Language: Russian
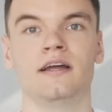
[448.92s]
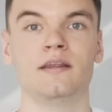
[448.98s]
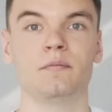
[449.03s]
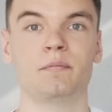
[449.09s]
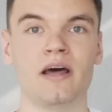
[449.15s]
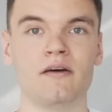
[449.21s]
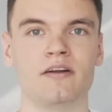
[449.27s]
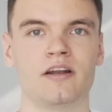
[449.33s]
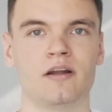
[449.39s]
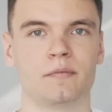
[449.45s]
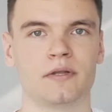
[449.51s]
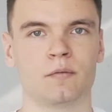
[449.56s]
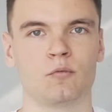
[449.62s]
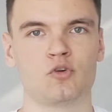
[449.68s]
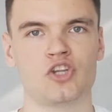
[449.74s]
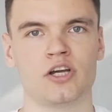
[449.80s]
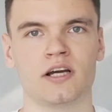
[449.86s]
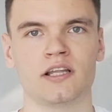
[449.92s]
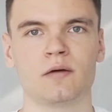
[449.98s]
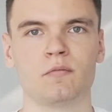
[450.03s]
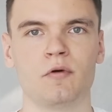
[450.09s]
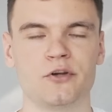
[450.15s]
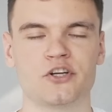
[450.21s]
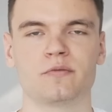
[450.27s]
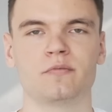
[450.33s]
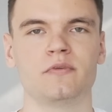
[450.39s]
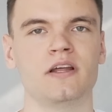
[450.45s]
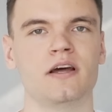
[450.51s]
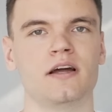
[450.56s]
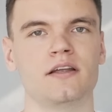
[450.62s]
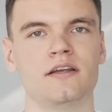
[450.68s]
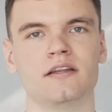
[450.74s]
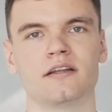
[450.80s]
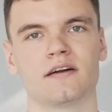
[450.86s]
Это правильно, потому что когда мы пишем
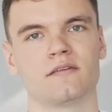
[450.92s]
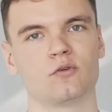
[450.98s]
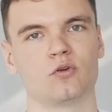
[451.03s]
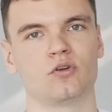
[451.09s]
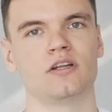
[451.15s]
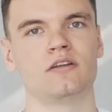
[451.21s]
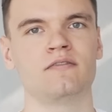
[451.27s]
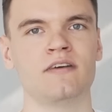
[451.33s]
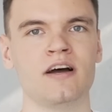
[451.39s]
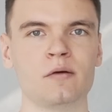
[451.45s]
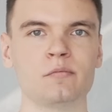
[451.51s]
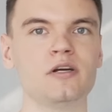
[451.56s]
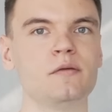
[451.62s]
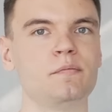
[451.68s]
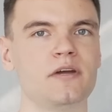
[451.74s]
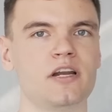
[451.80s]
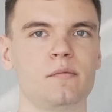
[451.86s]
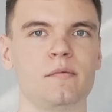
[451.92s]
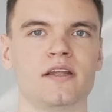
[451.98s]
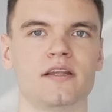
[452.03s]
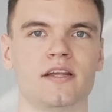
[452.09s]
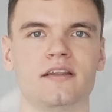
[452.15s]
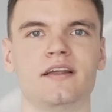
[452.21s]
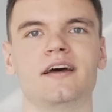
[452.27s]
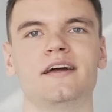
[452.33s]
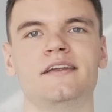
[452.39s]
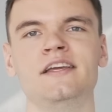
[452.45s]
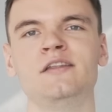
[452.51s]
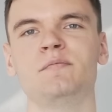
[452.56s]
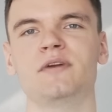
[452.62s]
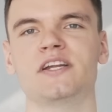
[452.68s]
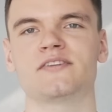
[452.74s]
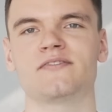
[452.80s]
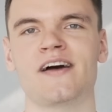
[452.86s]
d1 равно d2, мы переменной
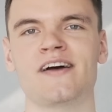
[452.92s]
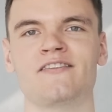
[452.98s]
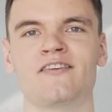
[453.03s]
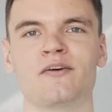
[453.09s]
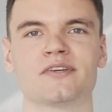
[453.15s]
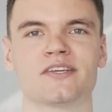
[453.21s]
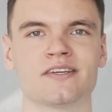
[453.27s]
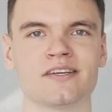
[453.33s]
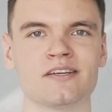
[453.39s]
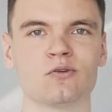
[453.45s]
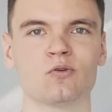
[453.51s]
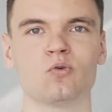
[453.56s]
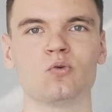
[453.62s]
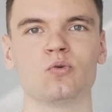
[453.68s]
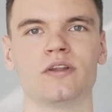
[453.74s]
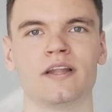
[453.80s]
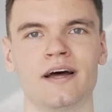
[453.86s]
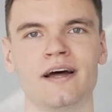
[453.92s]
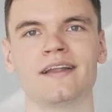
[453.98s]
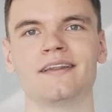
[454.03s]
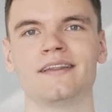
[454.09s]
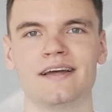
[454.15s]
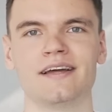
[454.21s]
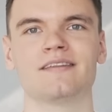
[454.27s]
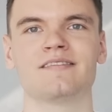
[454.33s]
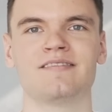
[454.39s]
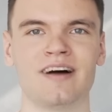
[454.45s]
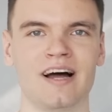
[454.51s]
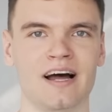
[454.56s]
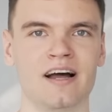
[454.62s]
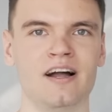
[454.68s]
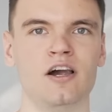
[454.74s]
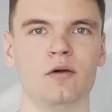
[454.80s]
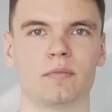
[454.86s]
d1 присваиваем ссылку на
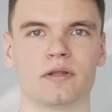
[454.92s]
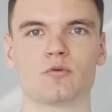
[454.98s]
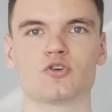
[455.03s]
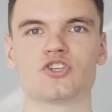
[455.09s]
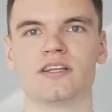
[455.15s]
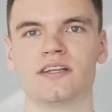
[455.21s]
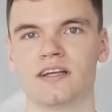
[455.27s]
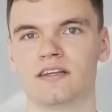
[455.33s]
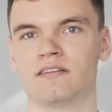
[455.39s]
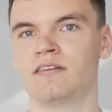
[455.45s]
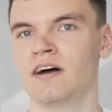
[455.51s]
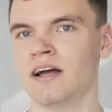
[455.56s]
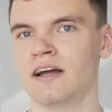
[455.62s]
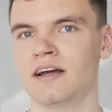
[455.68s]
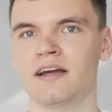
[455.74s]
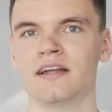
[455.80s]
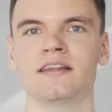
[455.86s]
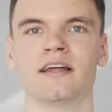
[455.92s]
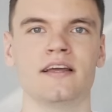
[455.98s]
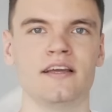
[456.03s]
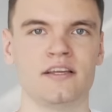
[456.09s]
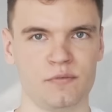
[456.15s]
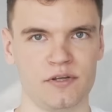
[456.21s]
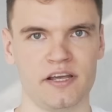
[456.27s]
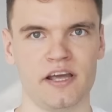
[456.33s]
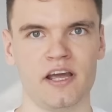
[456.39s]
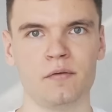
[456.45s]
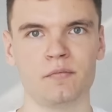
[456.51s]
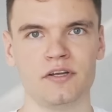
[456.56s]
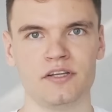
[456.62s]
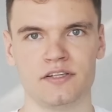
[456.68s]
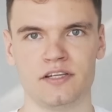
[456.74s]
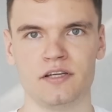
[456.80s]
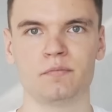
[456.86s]
d2, потому что d2 — это
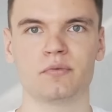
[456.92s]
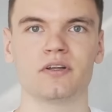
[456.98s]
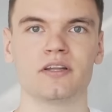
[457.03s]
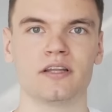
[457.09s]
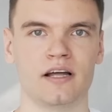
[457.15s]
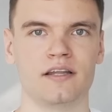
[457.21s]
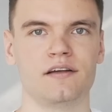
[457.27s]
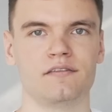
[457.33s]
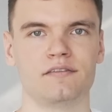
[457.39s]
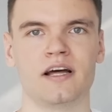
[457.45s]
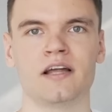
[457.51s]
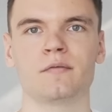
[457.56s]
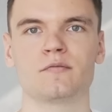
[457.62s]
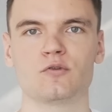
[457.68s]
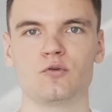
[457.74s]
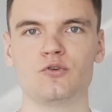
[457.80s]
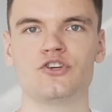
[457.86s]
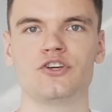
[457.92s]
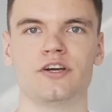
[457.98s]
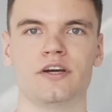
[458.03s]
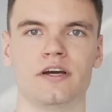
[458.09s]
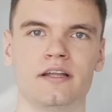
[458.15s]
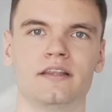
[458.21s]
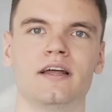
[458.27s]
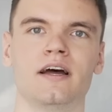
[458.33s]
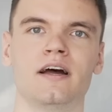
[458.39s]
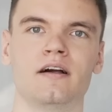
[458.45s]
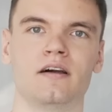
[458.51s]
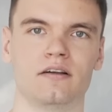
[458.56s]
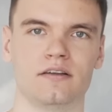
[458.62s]
изменяемый тип данных. В данном случае это